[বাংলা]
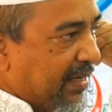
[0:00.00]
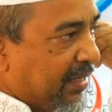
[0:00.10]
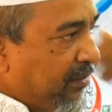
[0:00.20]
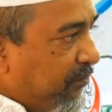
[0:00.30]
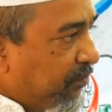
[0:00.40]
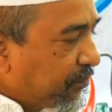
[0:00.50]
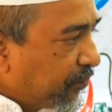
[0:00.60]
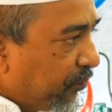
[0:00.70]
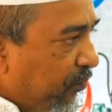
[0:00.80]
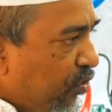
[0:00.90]
জানেন
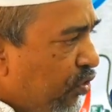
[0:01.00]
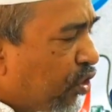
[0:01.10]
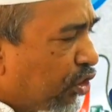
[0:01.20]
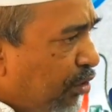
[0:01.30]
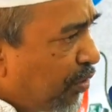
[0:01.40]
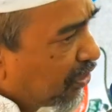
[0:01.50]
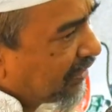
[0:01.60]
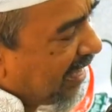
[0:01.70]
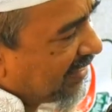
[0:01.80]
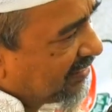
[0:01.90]
কত বড়
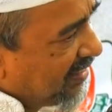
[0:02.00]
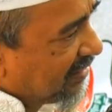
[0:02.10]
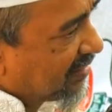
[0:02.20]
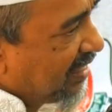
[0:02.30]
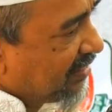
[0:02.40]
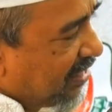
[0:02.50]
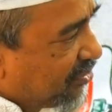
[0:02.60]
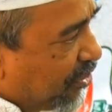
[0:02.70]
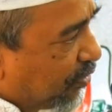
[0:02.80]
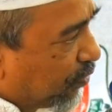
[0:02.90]
ত্যাগী ছিলেন শাহিন শাহিদি